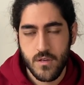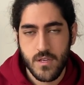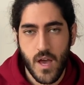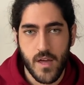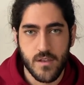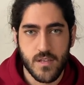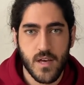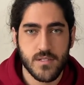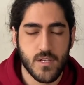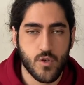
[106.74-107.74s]
yani
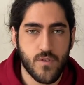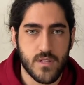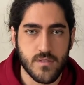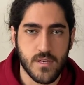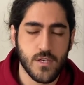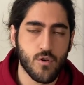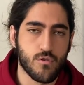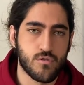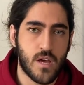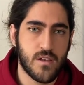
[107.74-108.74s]
kendine güvendiği iyi
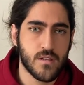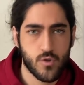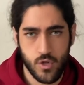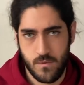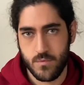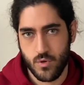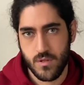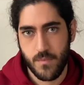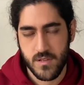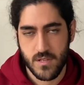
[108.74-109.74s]
olduğu yerleri çözmemiş
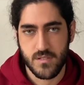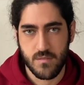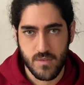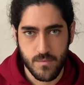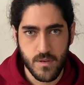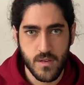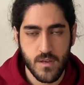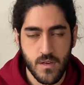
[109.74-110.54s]
orada bahsettiğim gibi.